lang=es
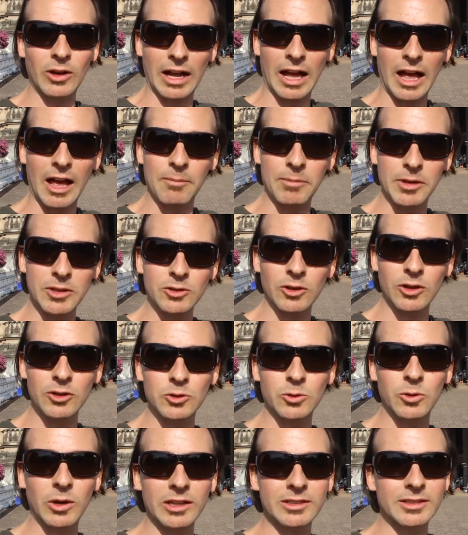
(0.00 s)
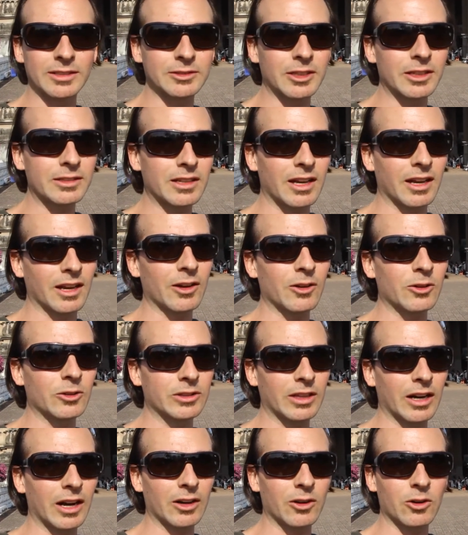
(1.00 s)
cada piso que suban hacia arriba se van a
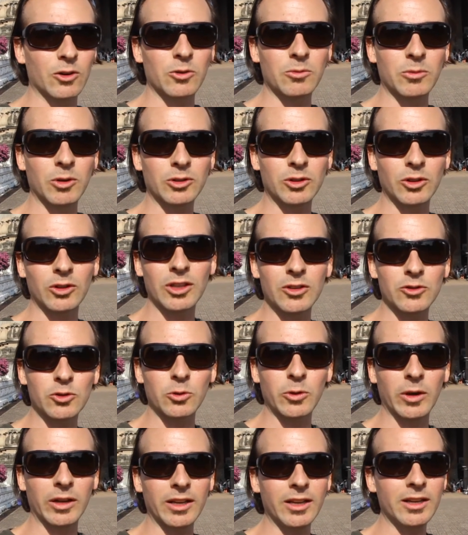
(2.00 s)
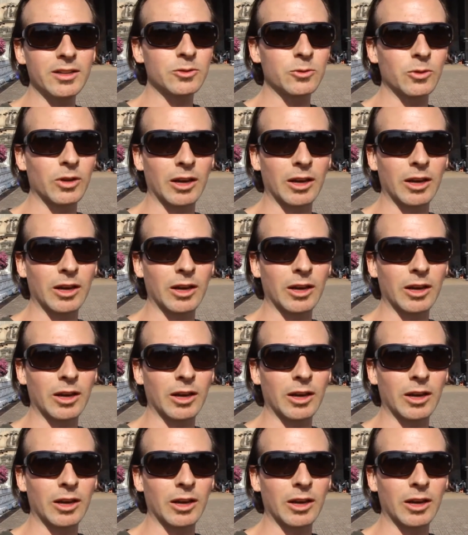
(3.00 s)
encontrar con un montón de souvenirs,